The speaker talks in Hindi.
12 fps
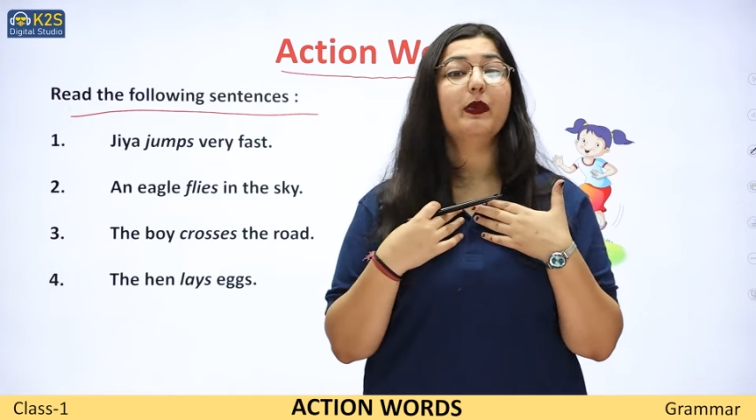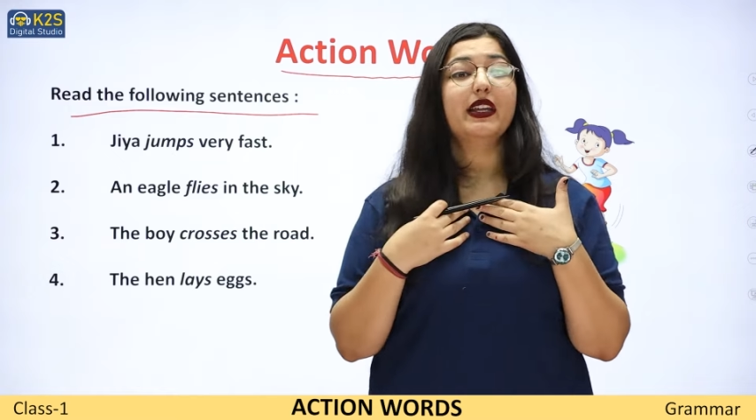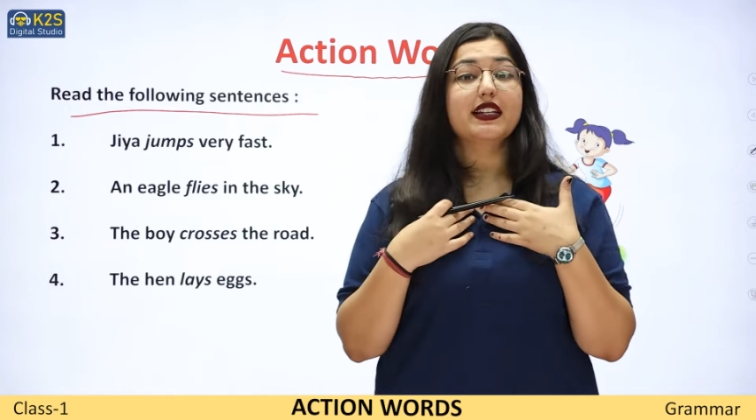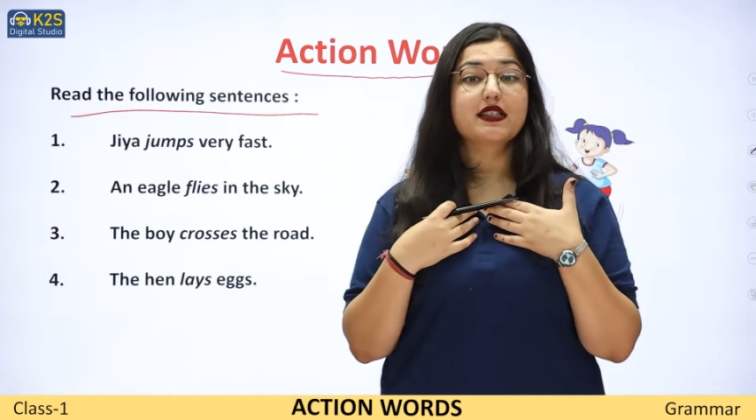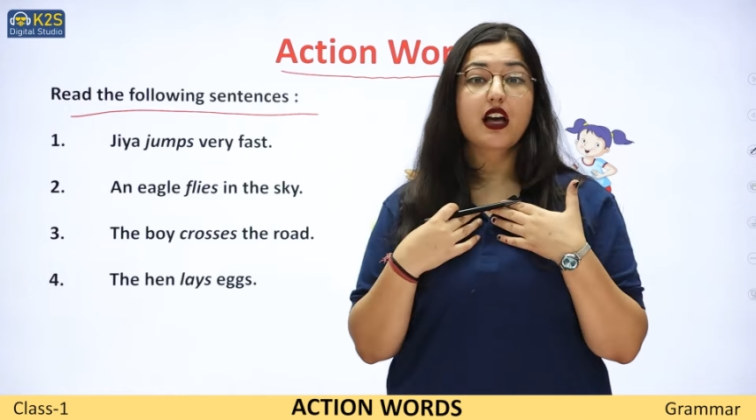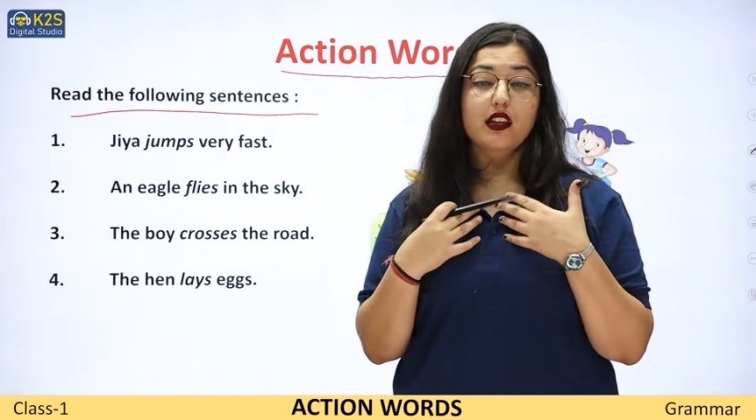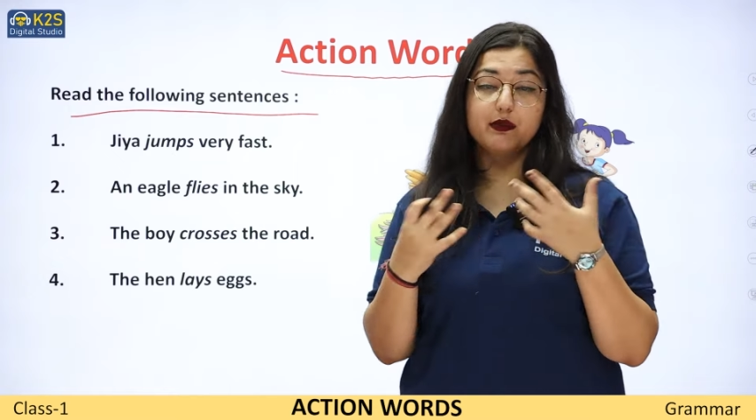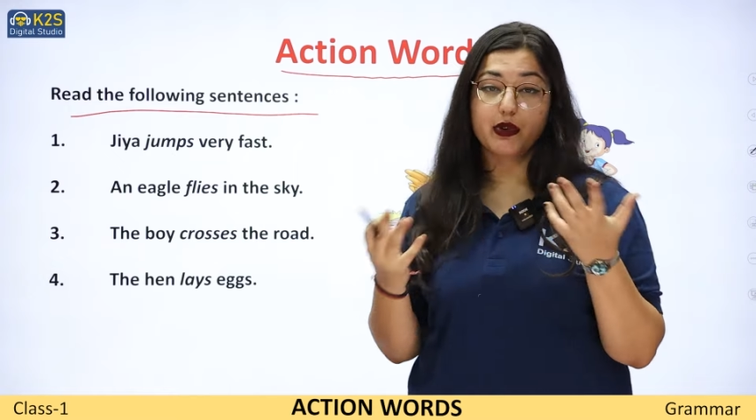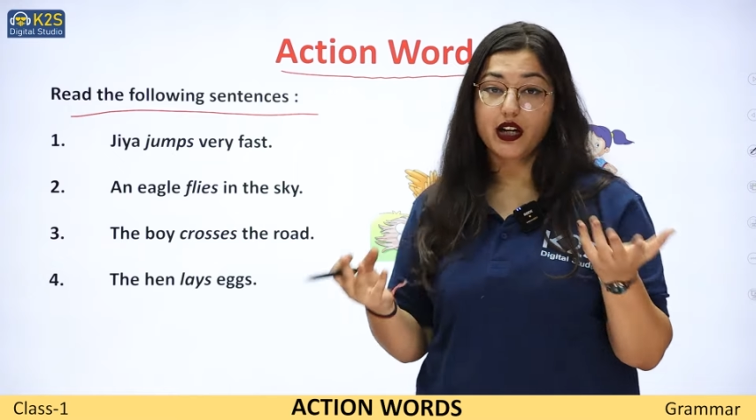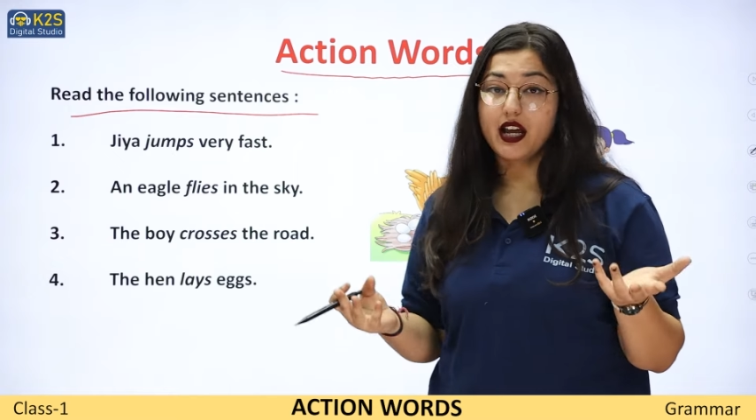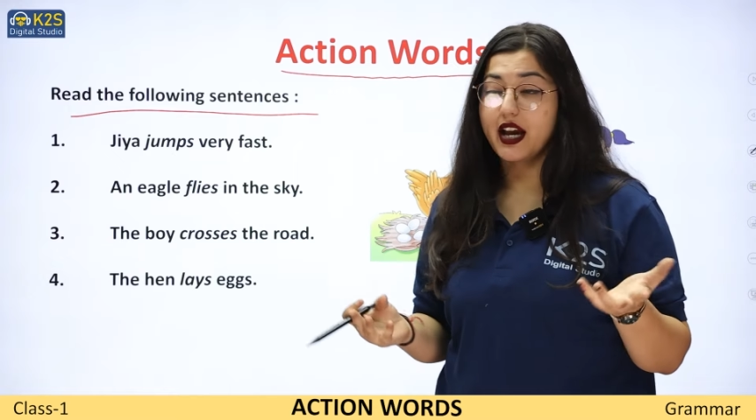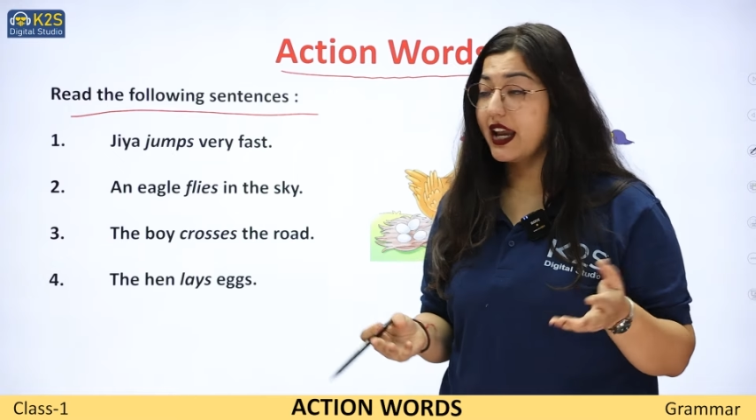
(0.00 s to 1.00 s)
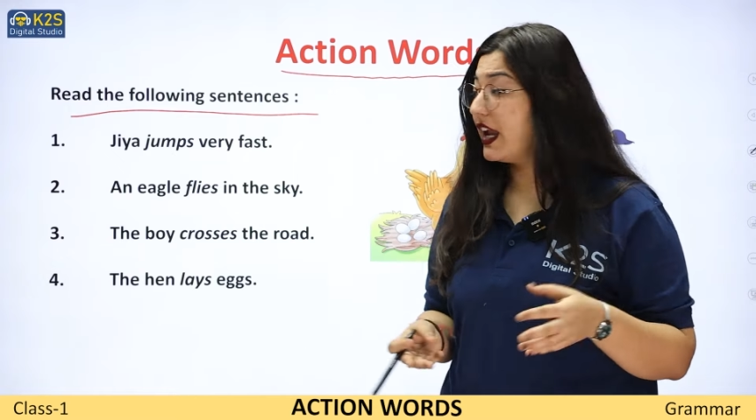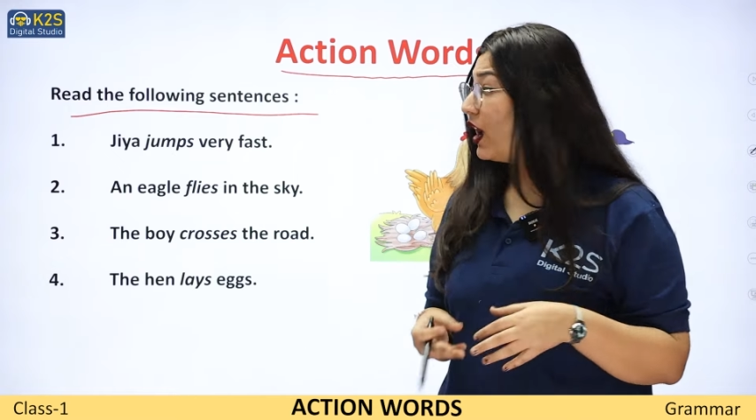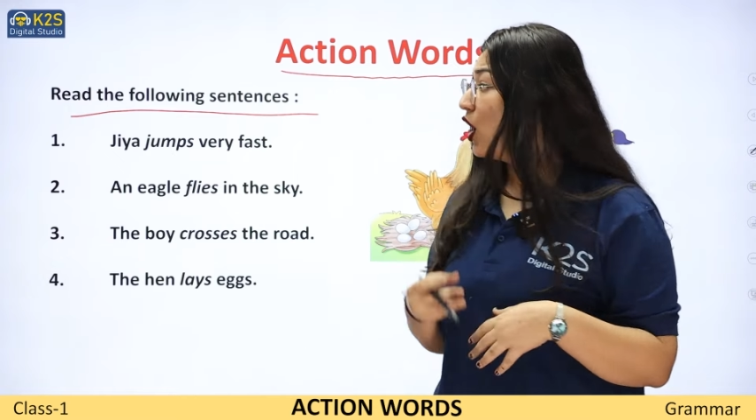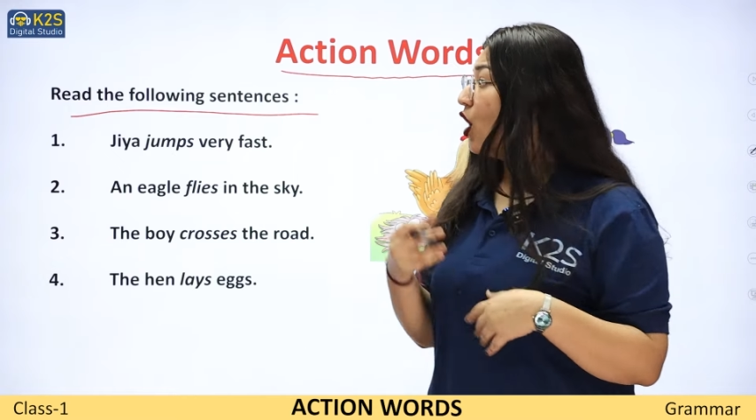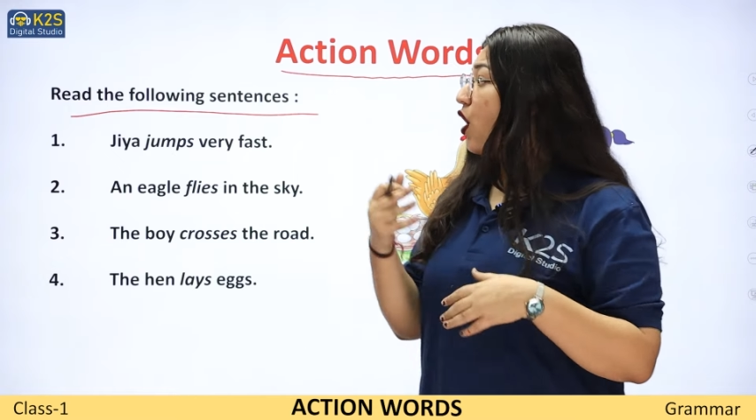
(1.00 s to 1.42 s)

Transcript: को मेरे साथ पढ़ना है